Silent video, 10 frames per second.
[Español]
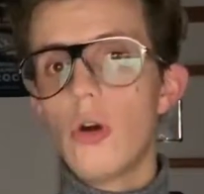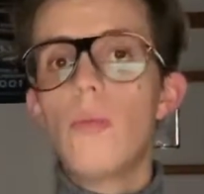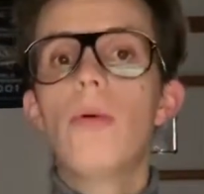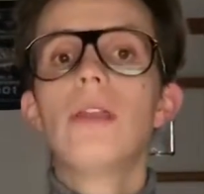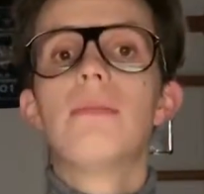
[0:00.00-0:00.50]
o
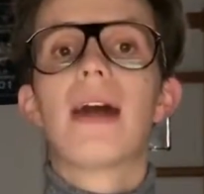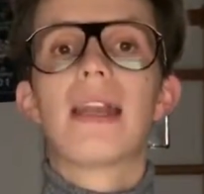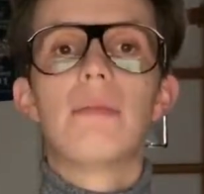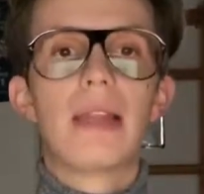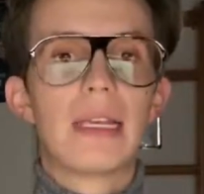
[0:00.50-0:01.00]
pueden bajar
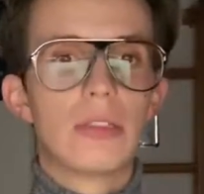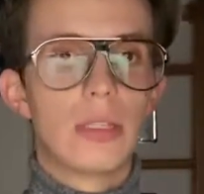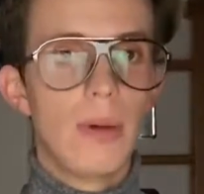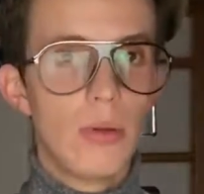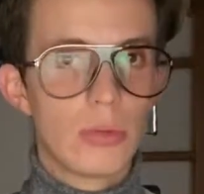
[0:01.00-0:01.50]
la aplicación
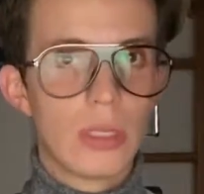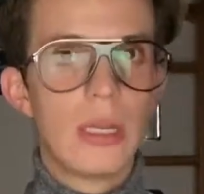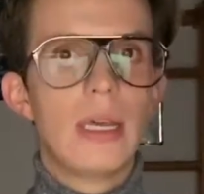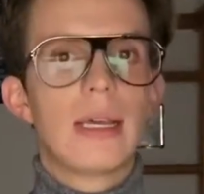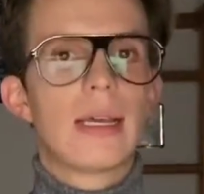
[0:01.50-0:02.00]
de Bose,
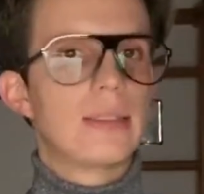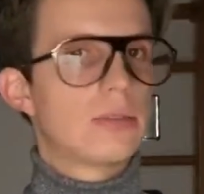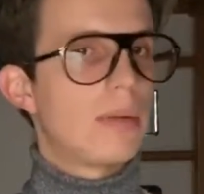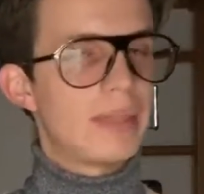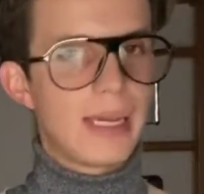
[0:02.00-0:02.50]
que es
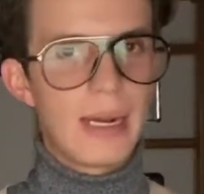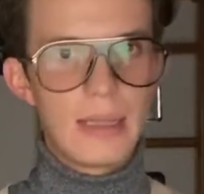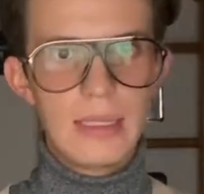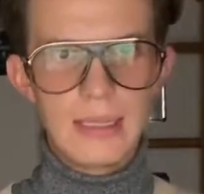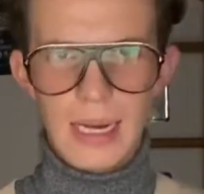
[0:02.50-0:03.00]
totalmente
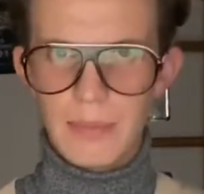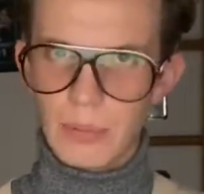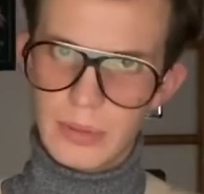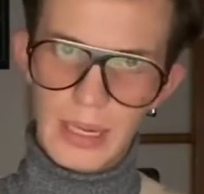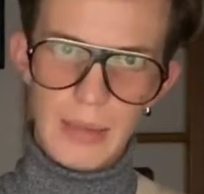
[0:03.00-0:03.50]
gratis del
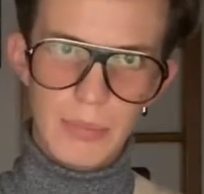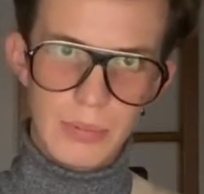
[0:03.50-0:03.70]
la,